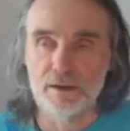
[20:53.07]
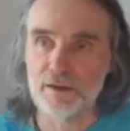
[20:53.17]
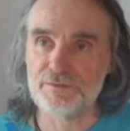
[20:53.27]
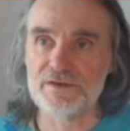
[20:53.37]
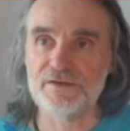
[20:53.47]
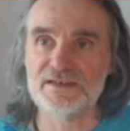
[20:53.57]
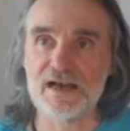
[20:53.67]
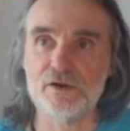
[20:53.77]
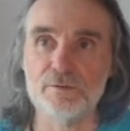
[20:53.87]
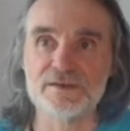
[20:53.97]
Et vous ça
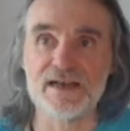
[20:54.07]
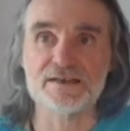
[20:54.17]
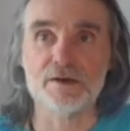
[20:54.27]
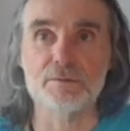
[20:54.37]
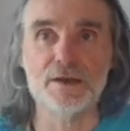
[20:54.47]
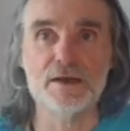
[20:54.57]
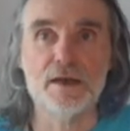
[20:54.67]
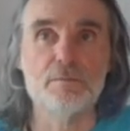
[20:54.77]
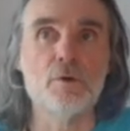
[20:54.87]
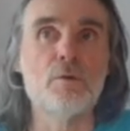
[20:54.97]
recommence à ressembler.
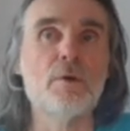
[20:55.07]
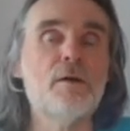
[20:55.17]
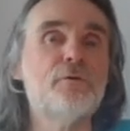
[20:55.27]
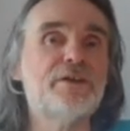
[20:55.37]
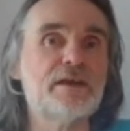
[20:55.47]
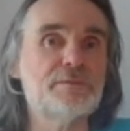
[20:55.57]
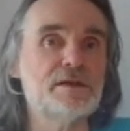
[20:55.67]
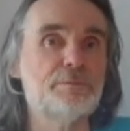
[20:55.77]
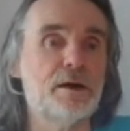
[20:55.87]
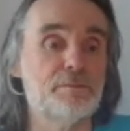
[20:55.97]
Mais au moins, vous faites un petit pas.